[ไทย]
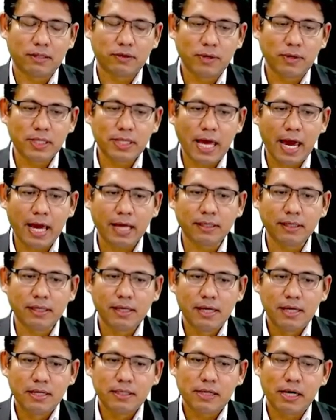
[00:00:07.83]
ตัวแทน
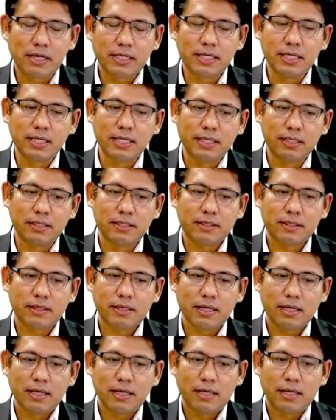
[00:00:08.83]
ก็คือ
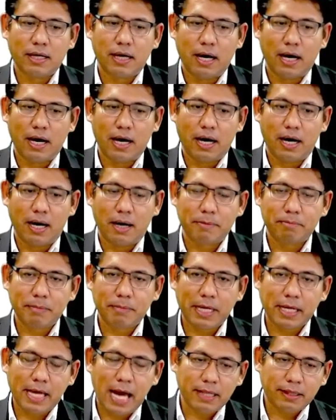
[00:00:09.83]

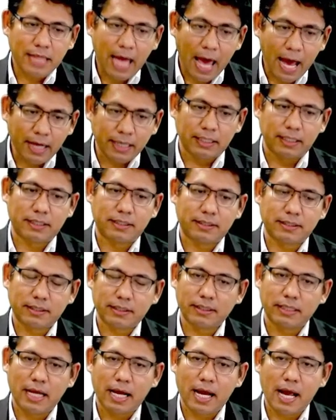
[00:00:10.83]
มีการตั้ง
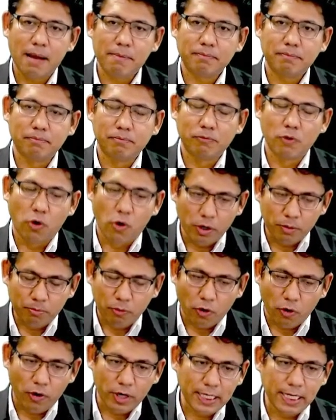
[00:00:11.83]
นะครับบุค
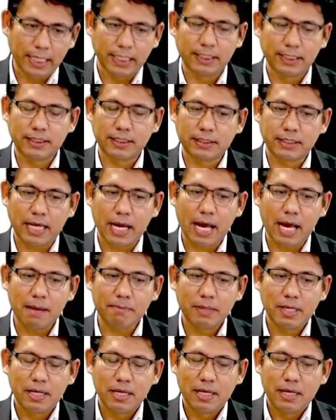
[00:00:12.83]
คลหนึ่งนะครั
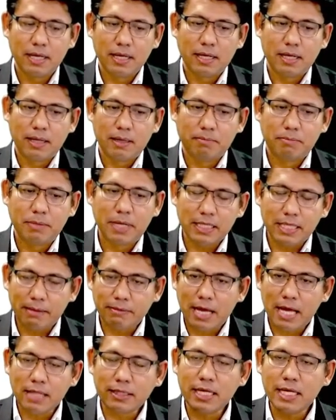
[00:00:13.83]
บเพื่อ
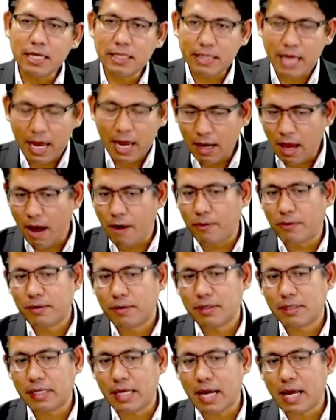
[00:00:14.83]
ทำหน้าที่แทนเรา
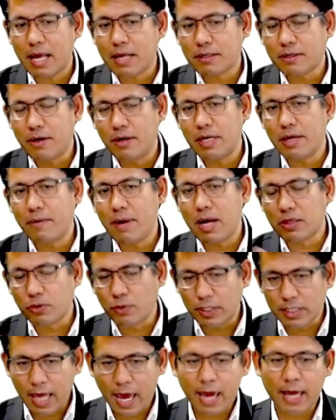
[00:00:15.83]
นะฮะเขาเรียกว่า
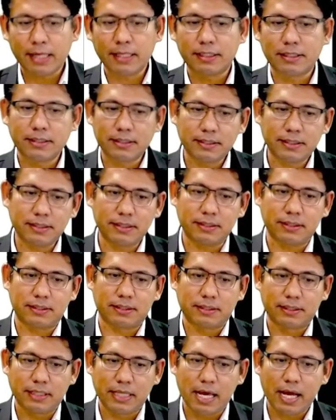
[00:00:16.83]
ตัวแทน
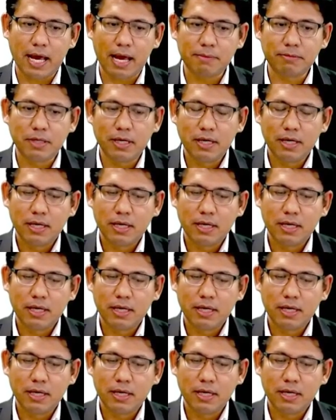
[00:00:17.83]
นะครับ